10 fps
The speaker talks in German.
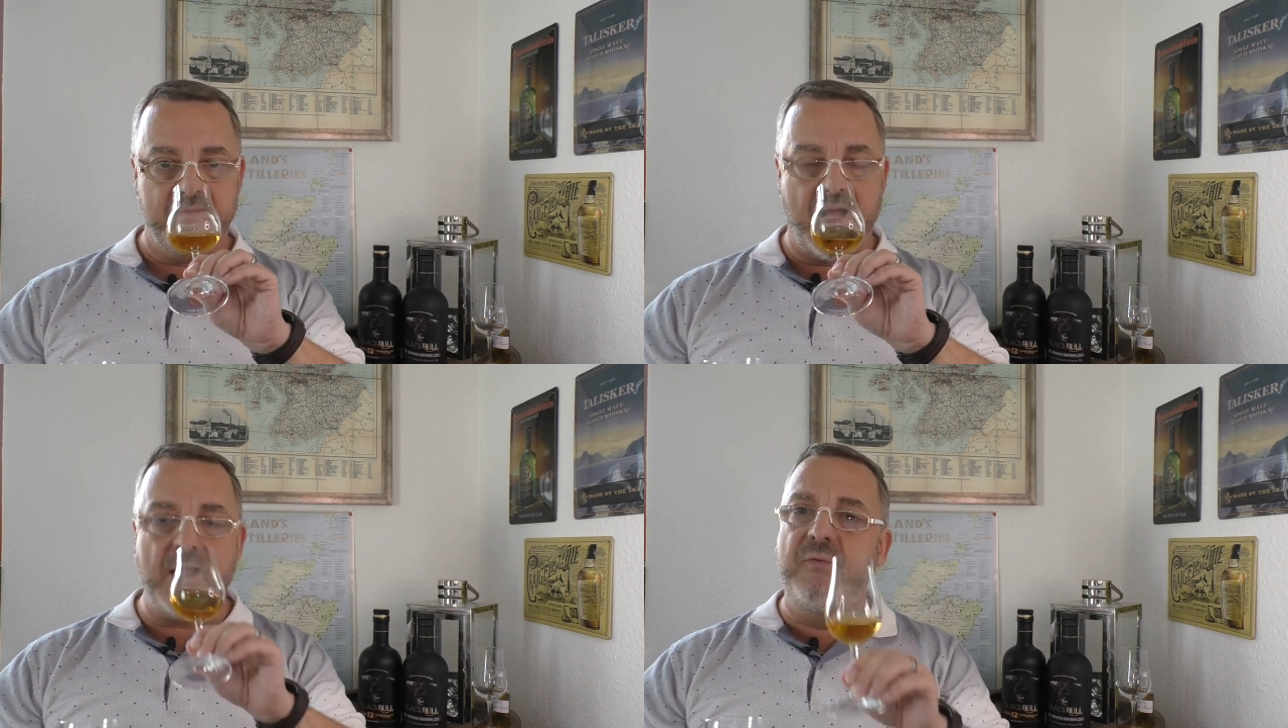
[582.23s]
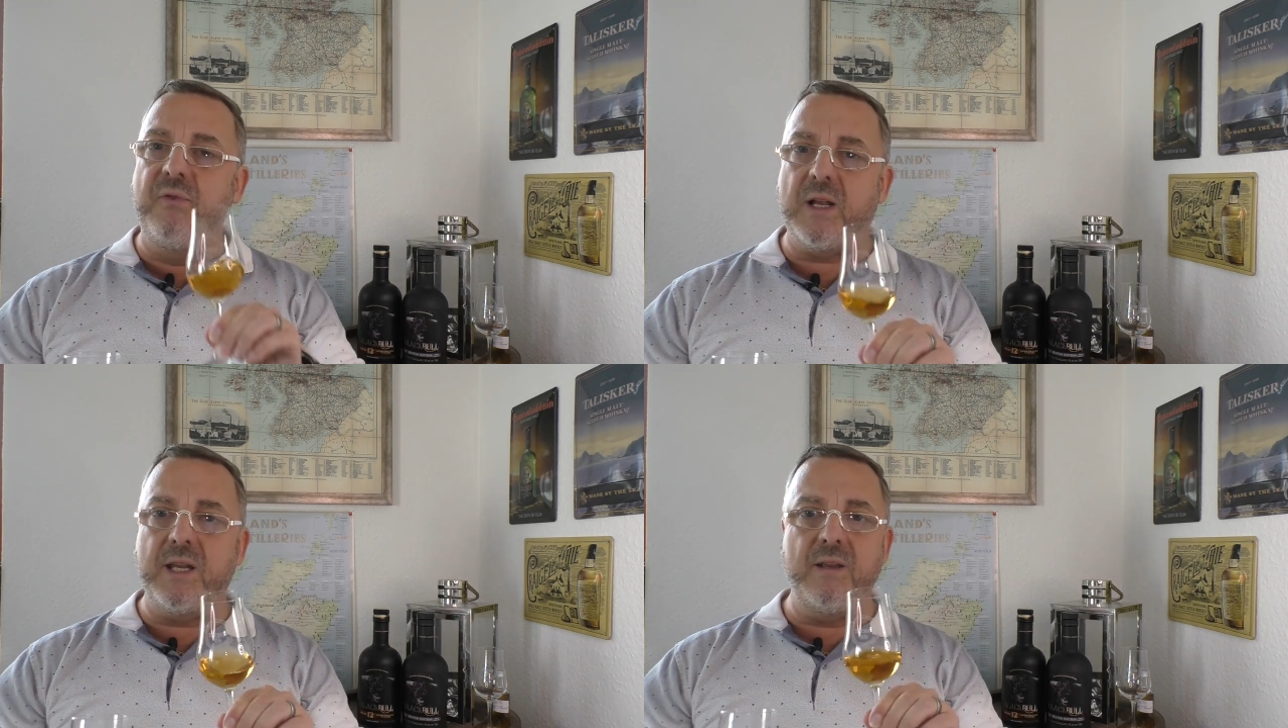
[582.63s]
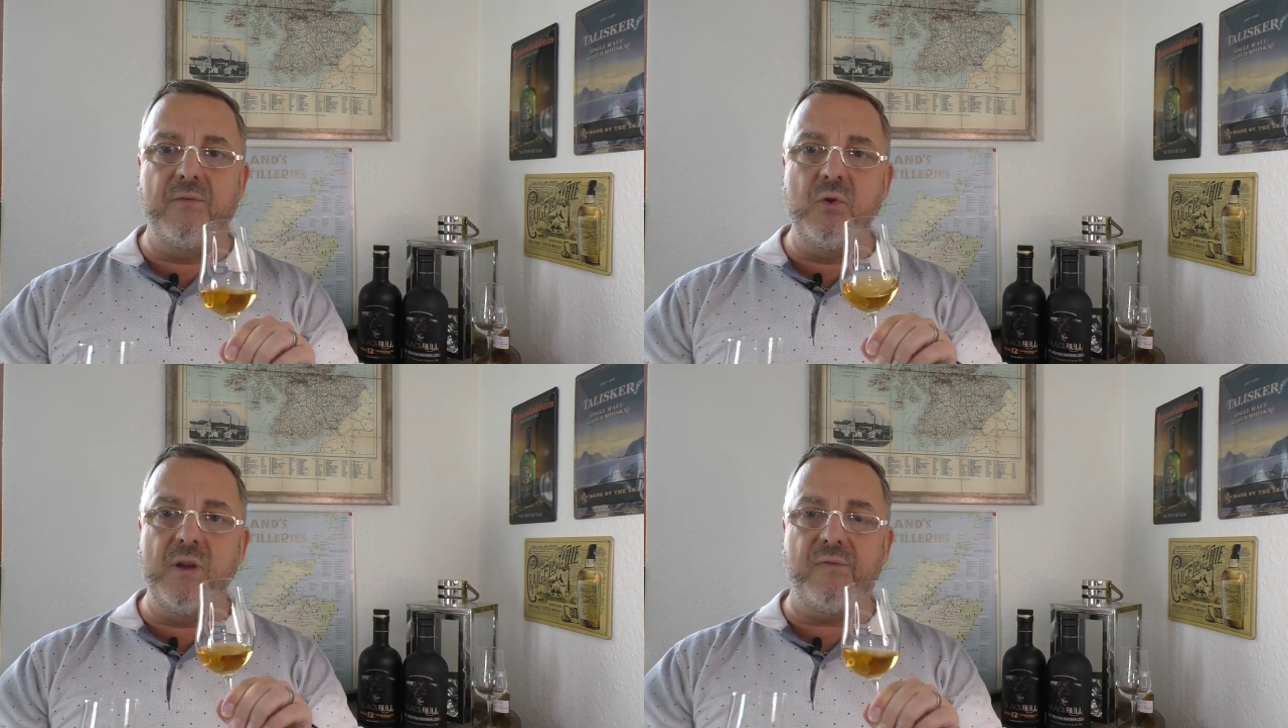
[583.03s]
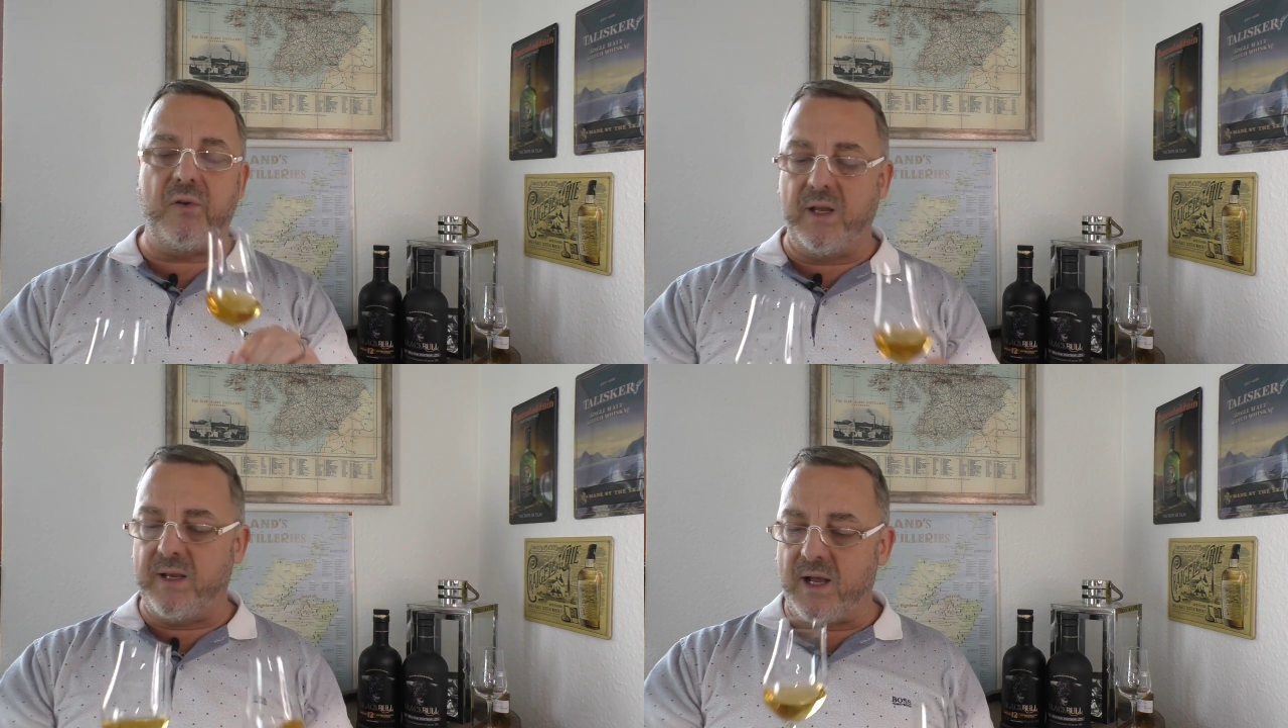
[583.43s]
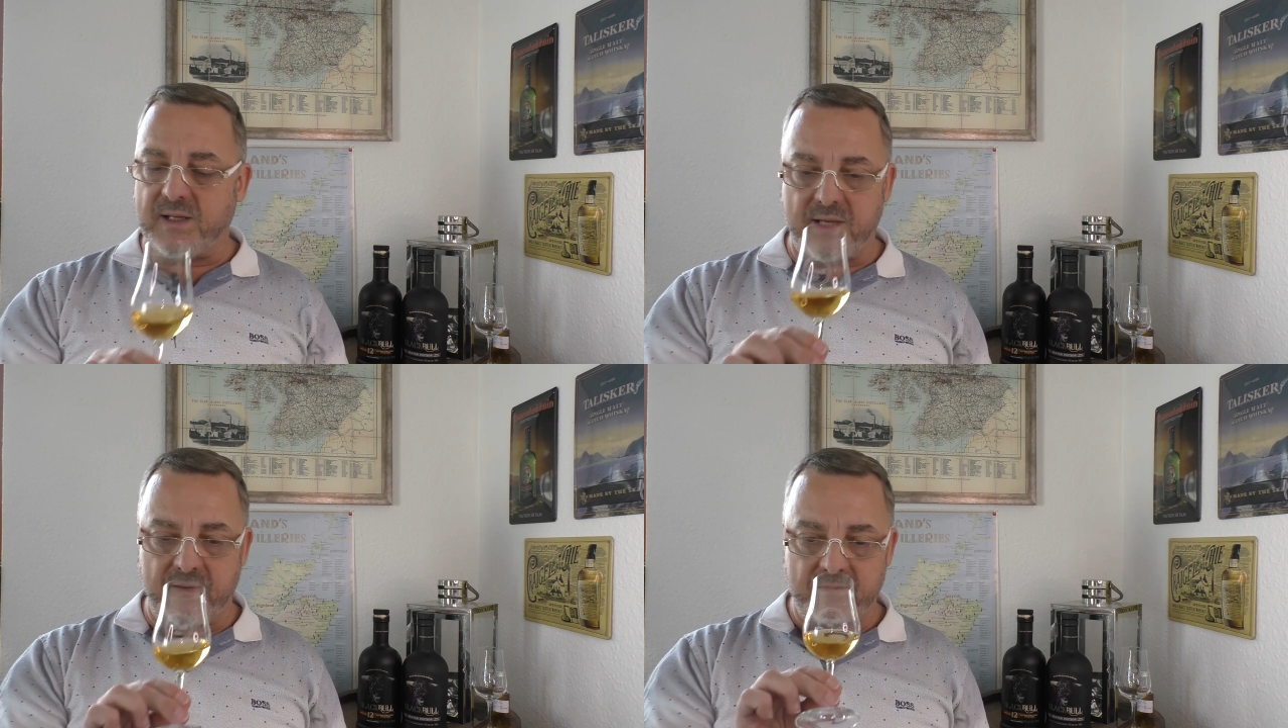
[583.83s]
Also wirklich eine wundervolle
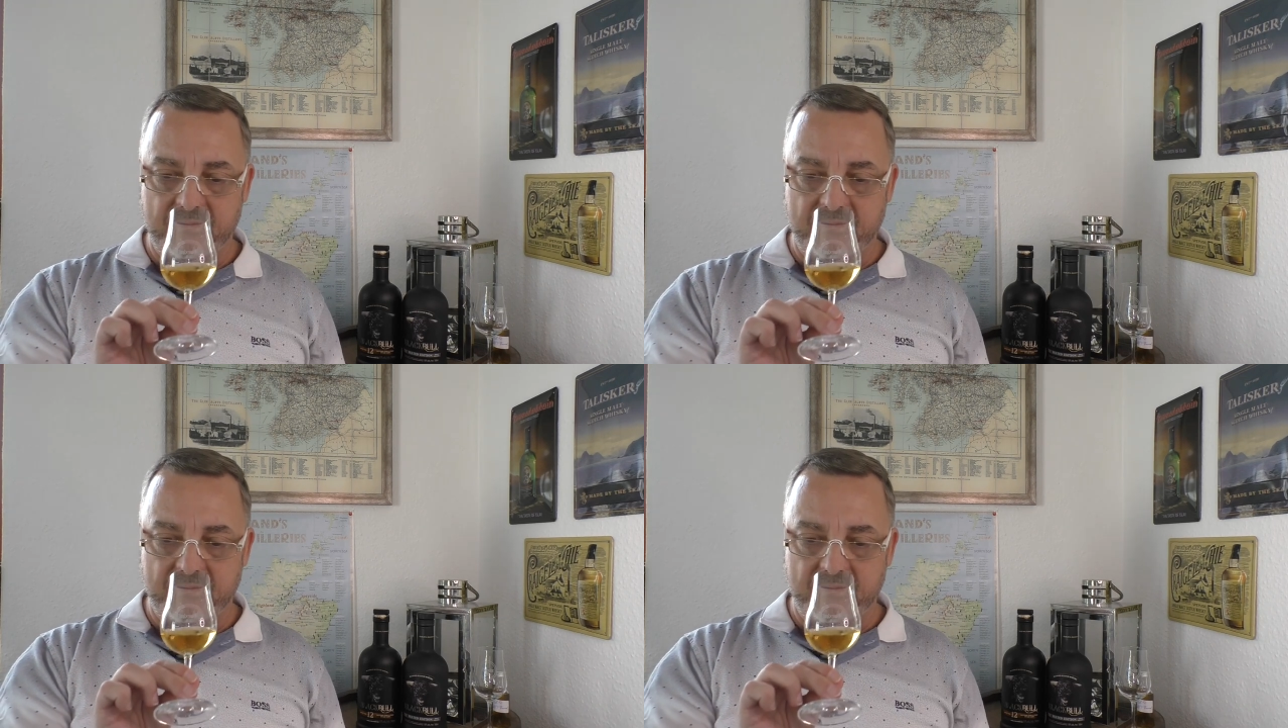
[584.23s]
Nase.